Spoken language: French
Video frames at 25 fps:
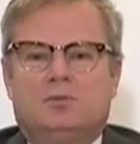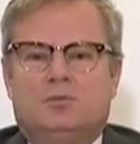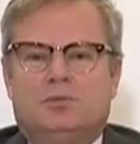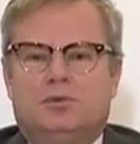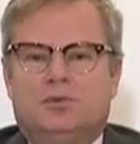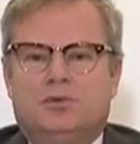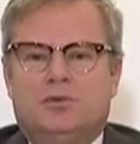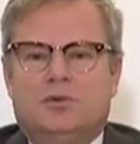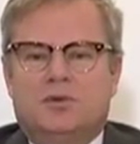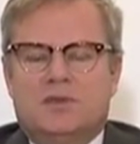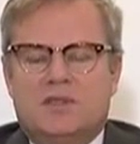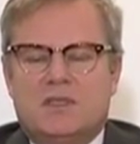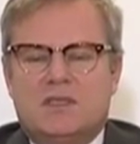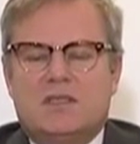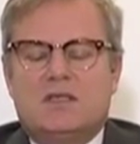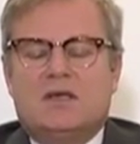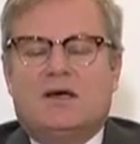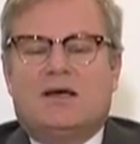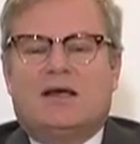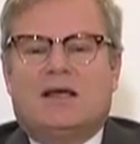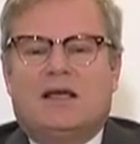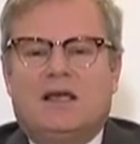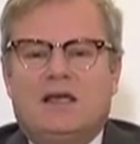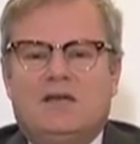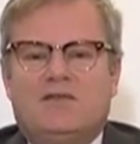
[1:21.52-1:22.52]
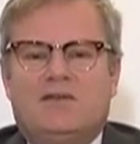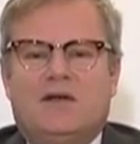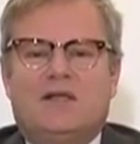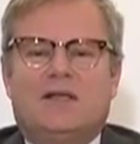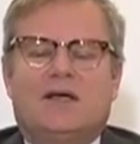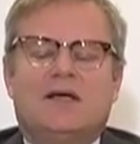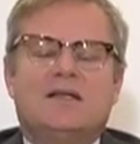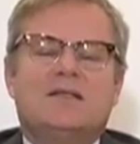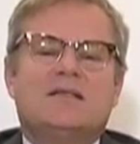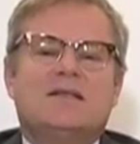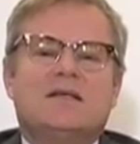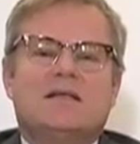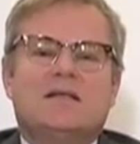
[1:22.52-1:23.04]
pour dire qui va
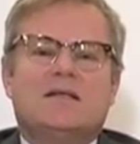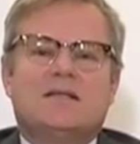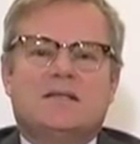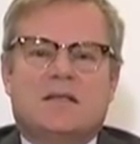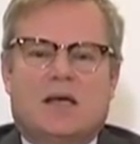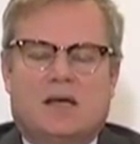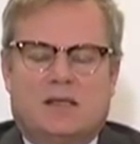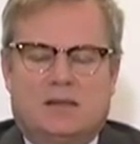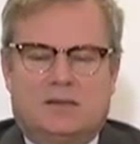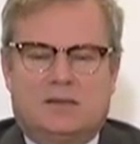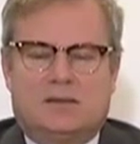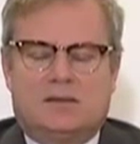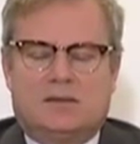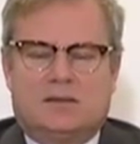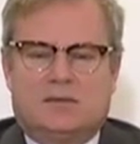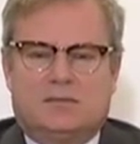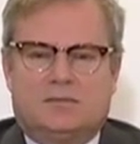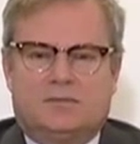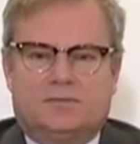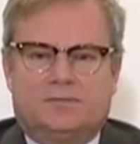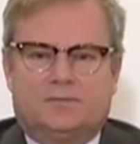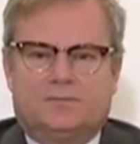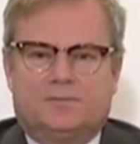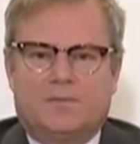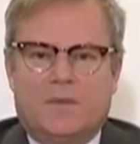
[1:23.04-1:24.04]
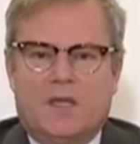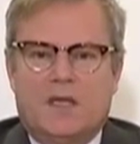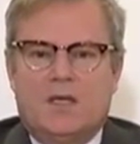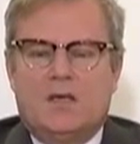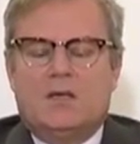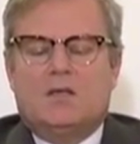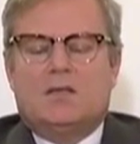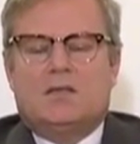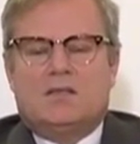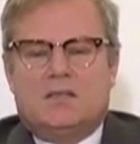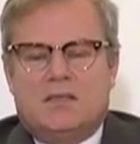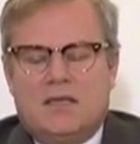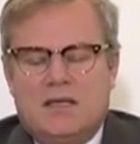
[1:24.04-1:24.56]
dresser les actes.
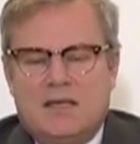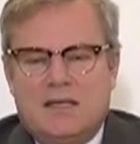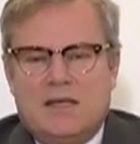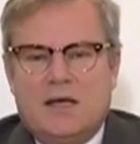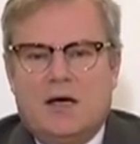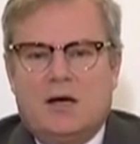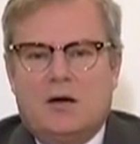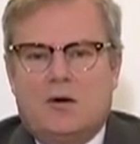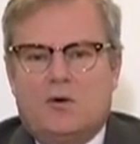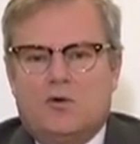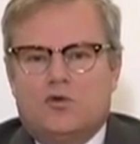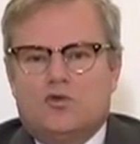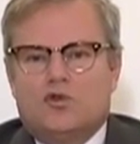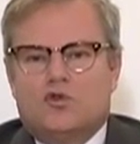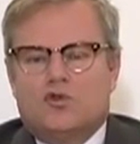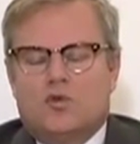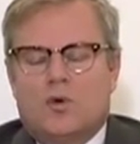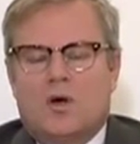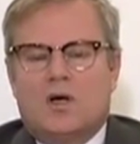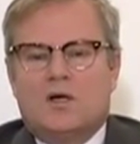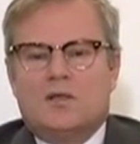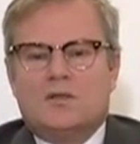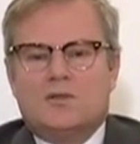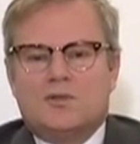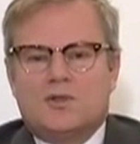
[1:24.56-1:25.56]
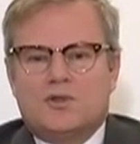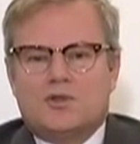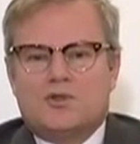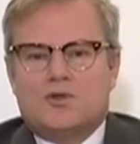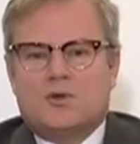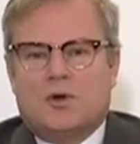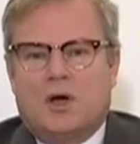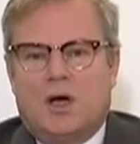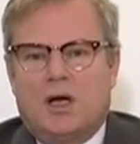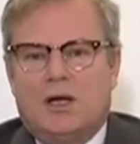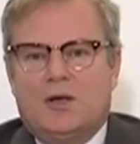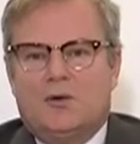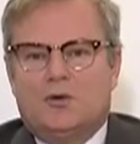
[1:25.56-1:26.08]
S'il y a un conjoint, ce
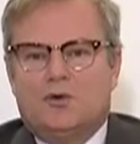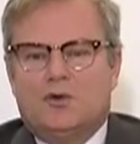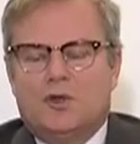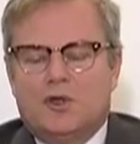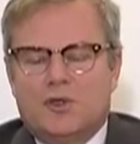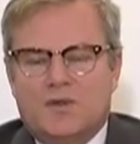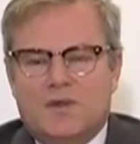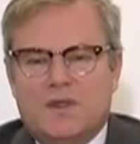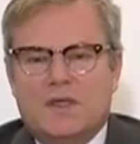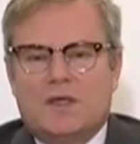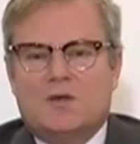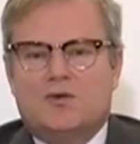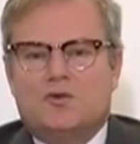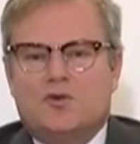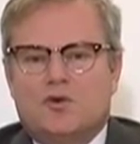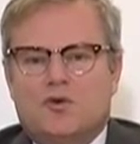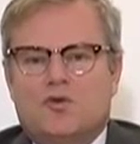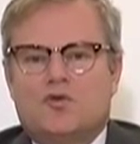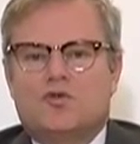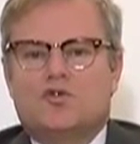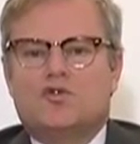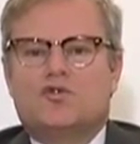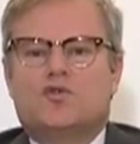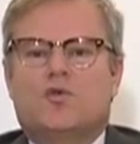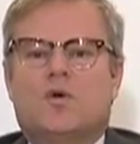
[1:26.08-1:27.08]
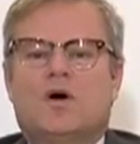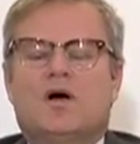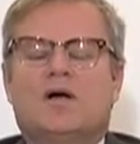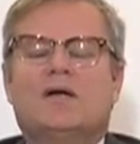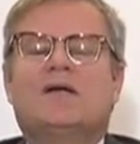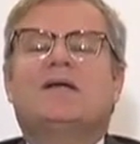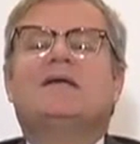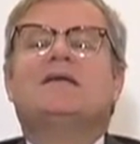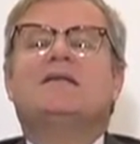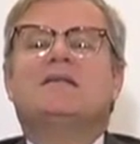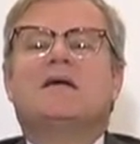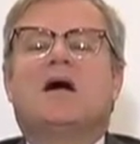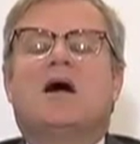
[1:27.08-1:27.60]
sera le notaire du conjoint
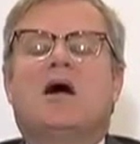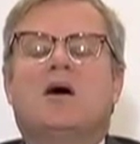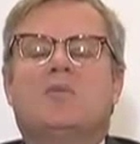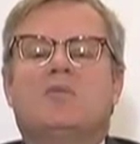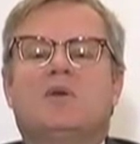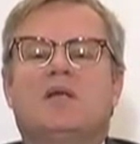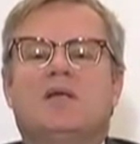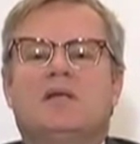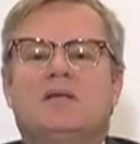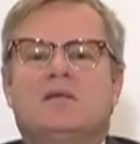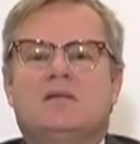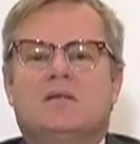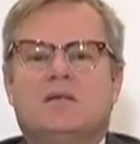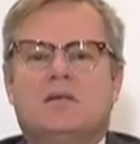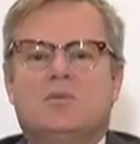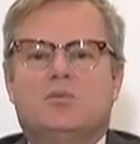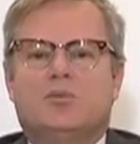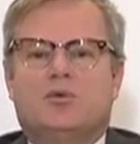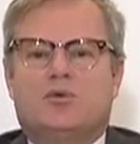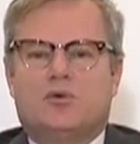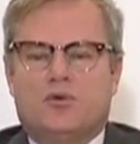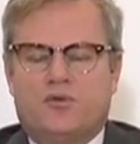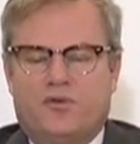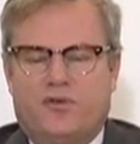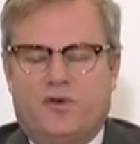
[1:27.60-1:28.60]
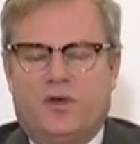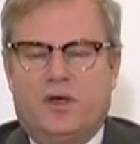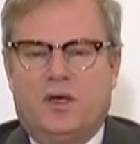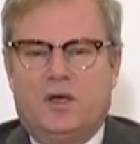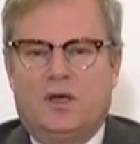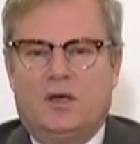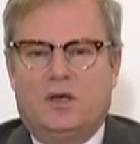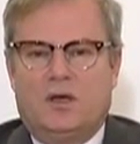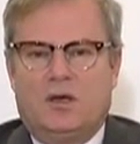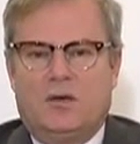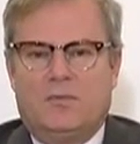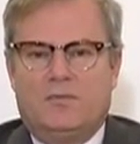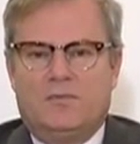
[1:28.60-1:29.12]
qui sera habilité pour le
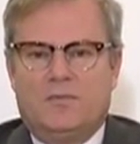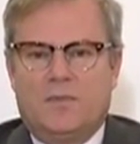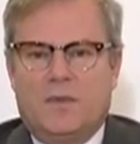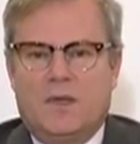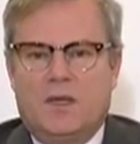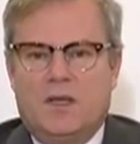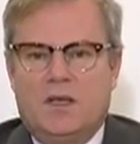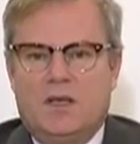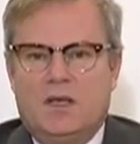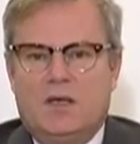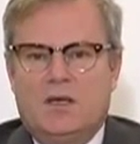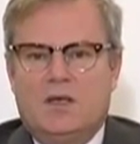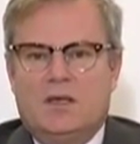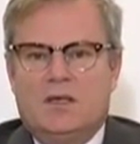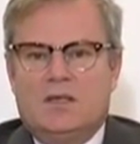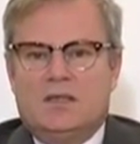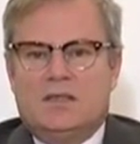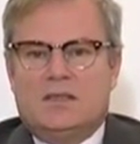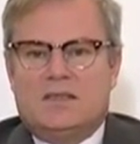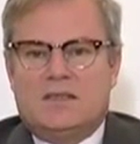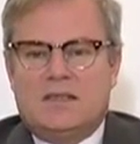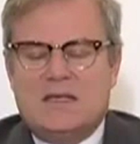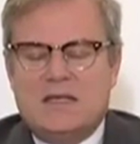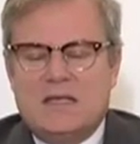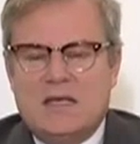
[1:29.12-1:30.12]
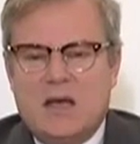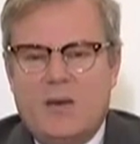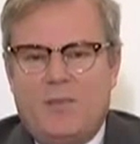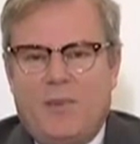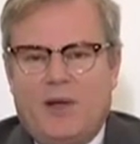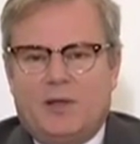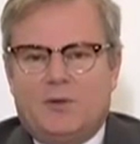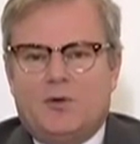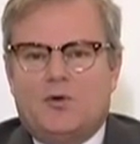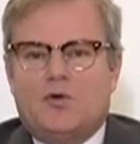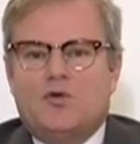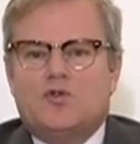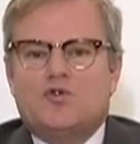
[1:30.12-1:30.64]
faire. S'il n'y a
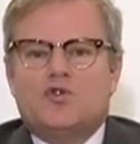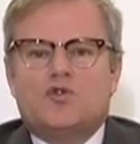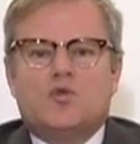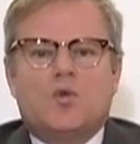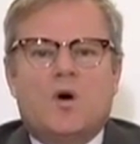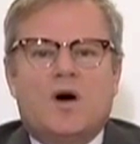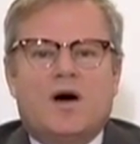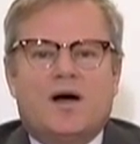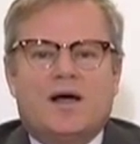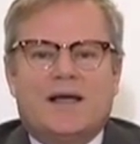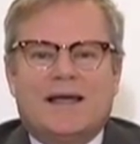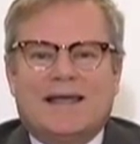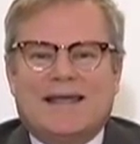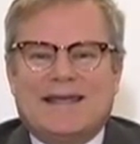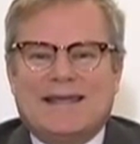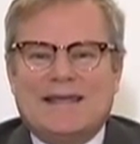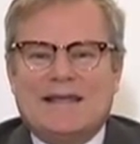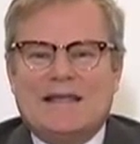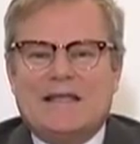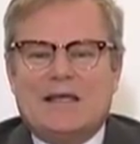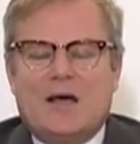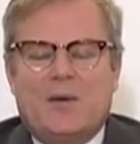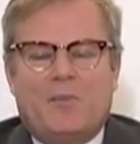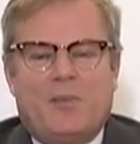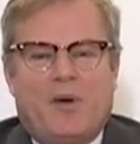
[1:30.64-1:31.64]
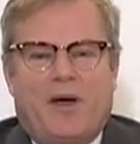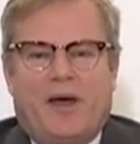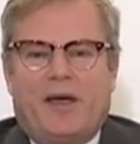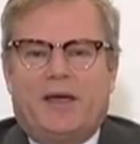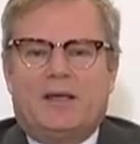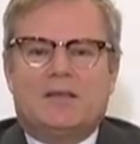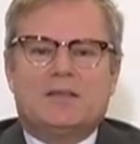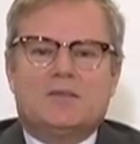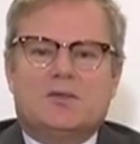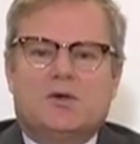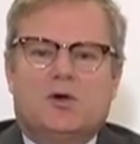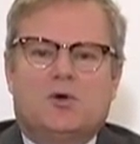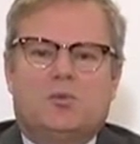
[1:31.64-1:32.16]
pas de conjoint et qu'il y a par
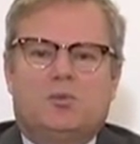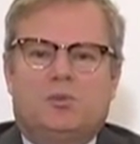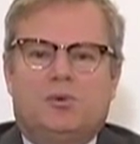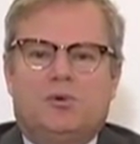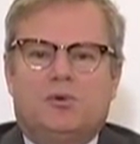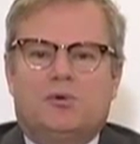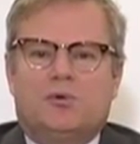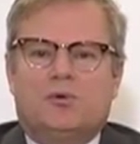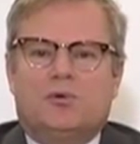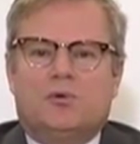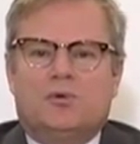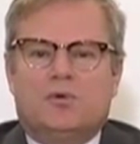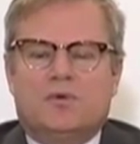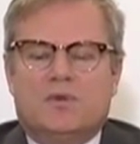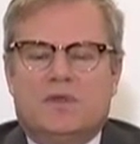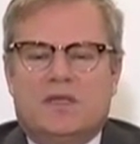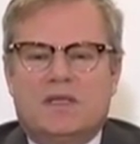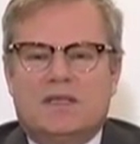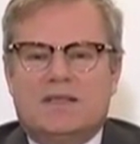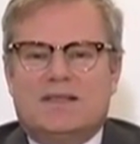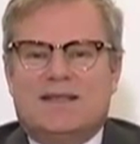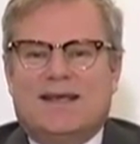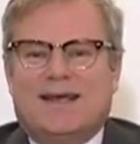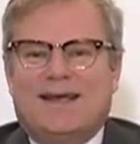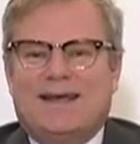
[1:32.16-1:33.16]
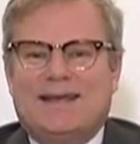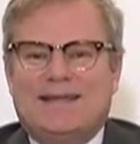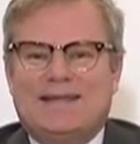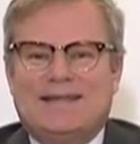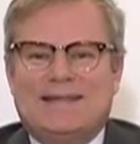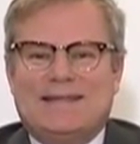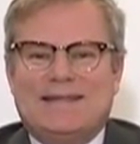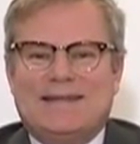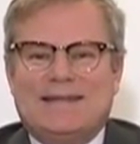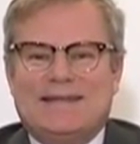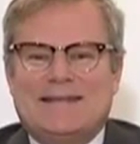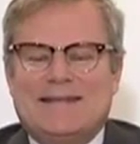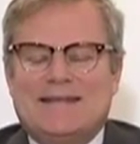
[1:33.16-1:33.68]
exemple des
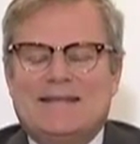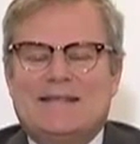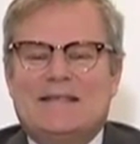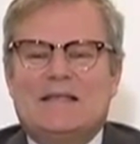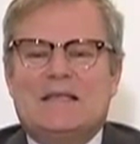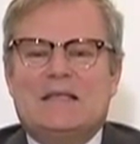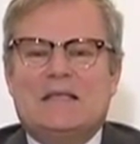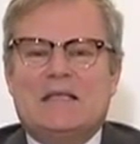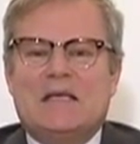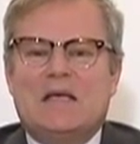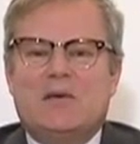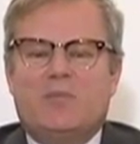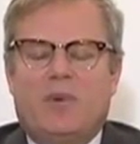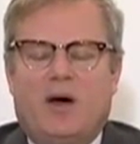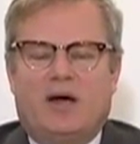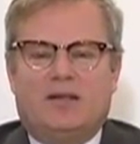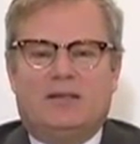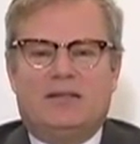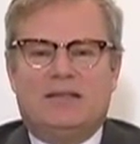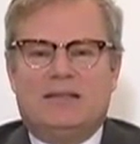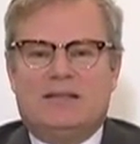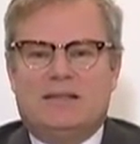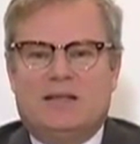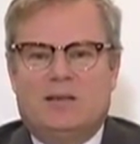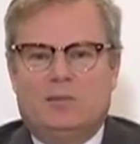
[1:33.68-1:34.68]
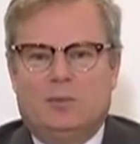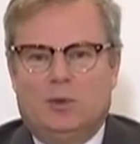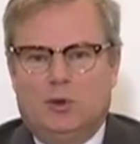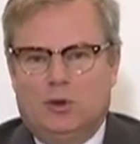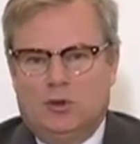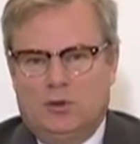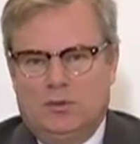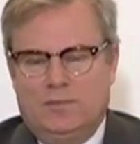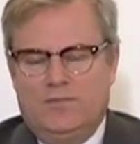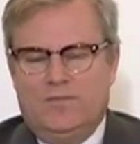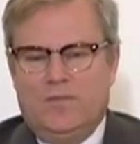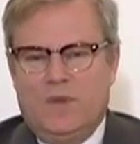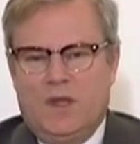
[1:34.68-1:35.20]
héritiers désignés par
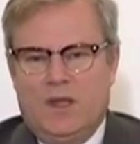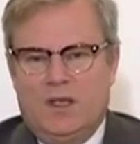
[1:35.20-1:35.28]
testament,